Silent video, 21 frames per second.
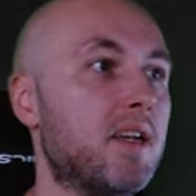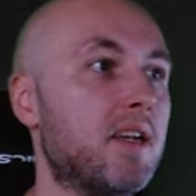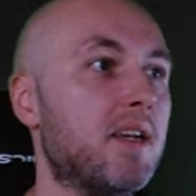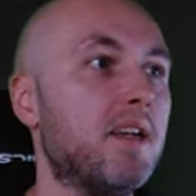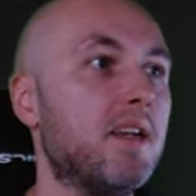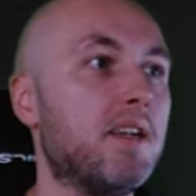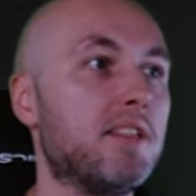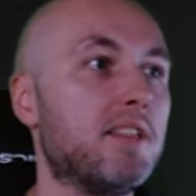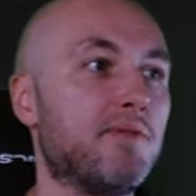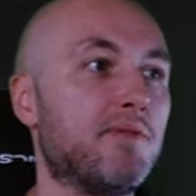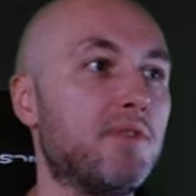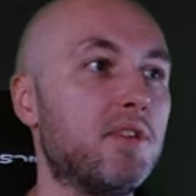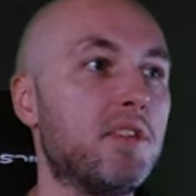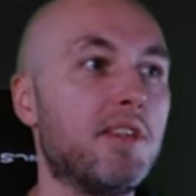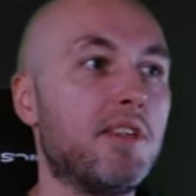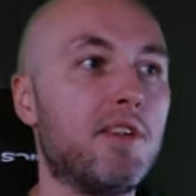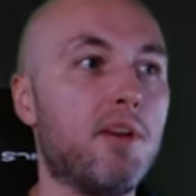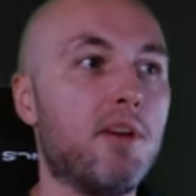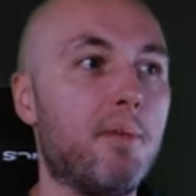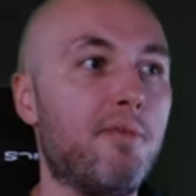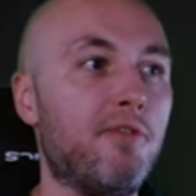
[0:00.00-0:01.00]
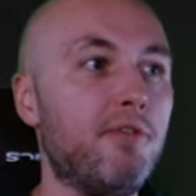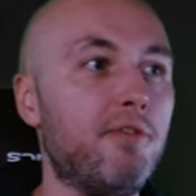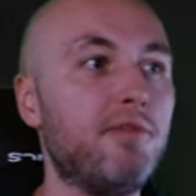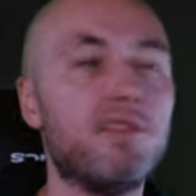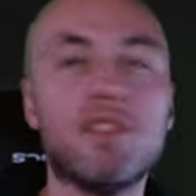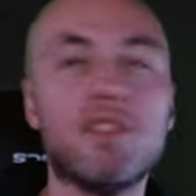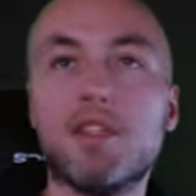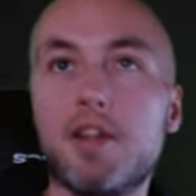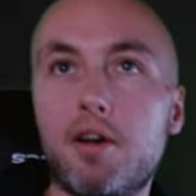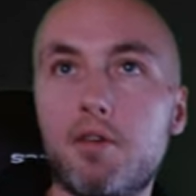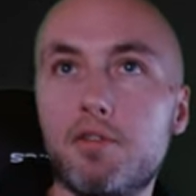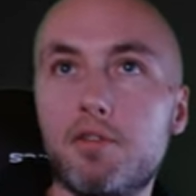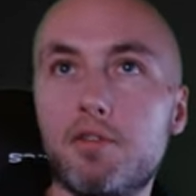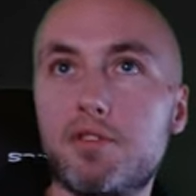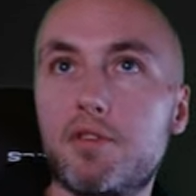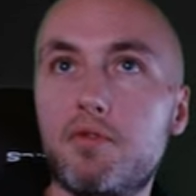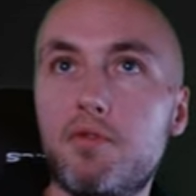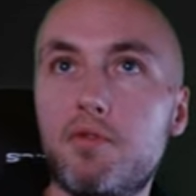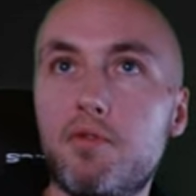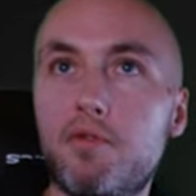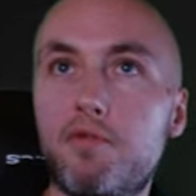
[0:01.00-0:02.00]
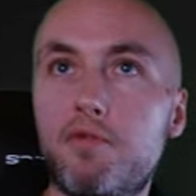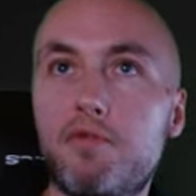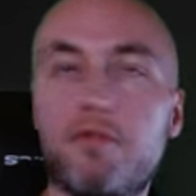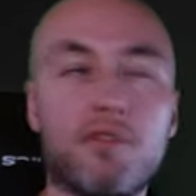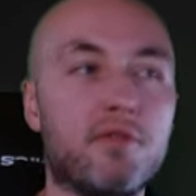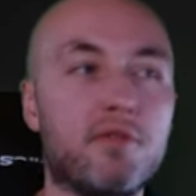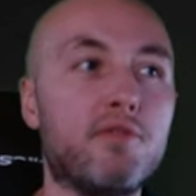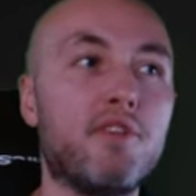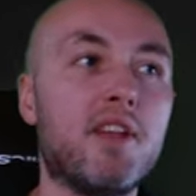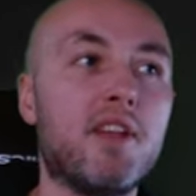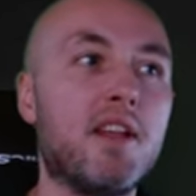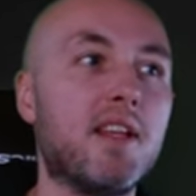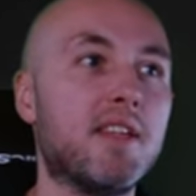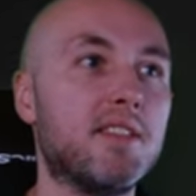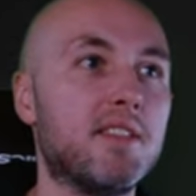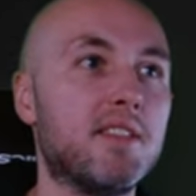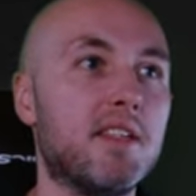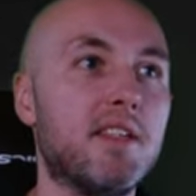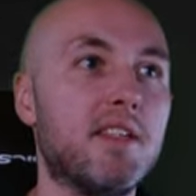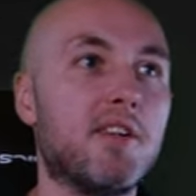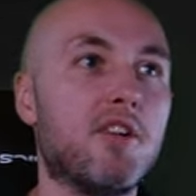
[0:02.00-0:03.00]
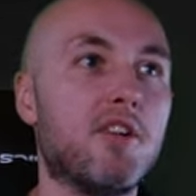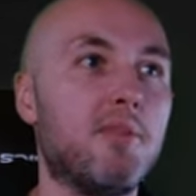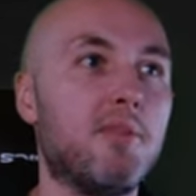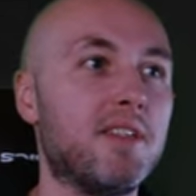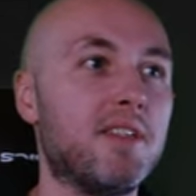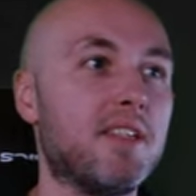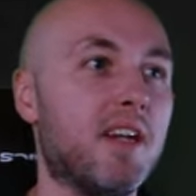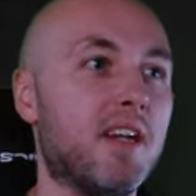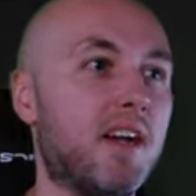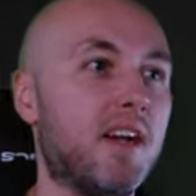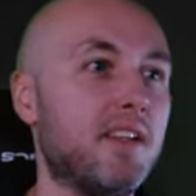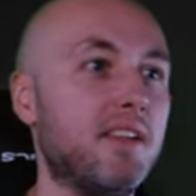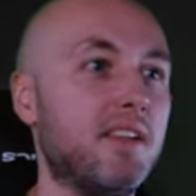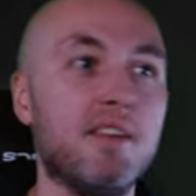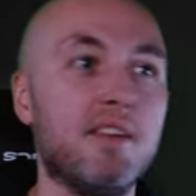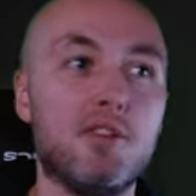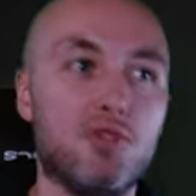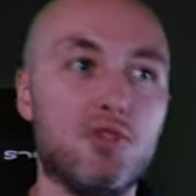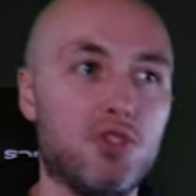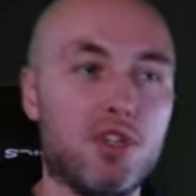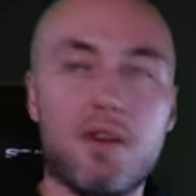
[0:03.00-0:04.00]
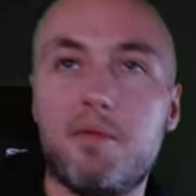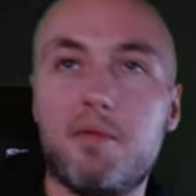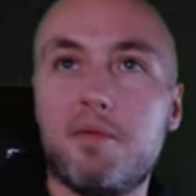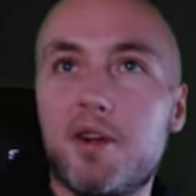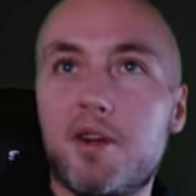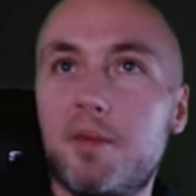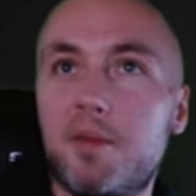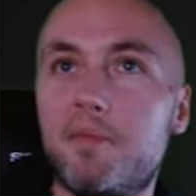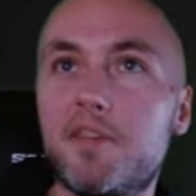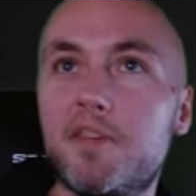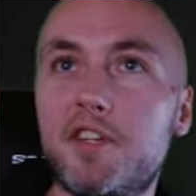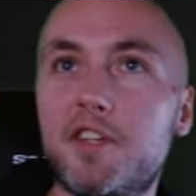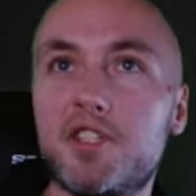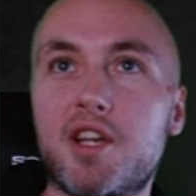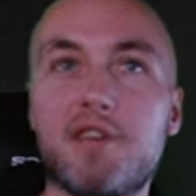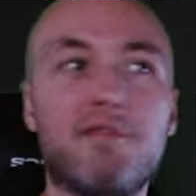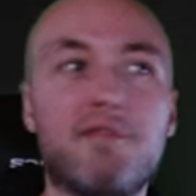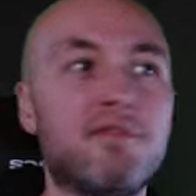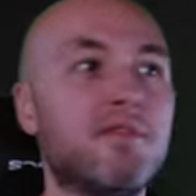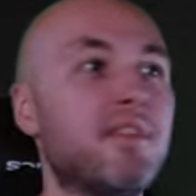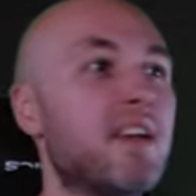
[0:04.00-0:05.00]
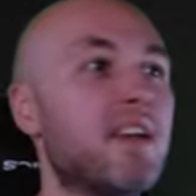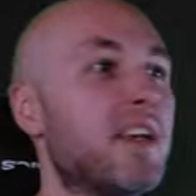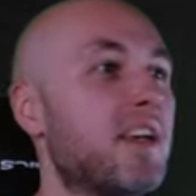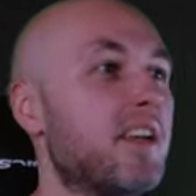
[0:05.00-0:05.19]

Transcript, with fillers: Es wurden die Top 15 ausgerufen von Felix in den Kommentaren. Schauen wir mal, ob wir das schaffen.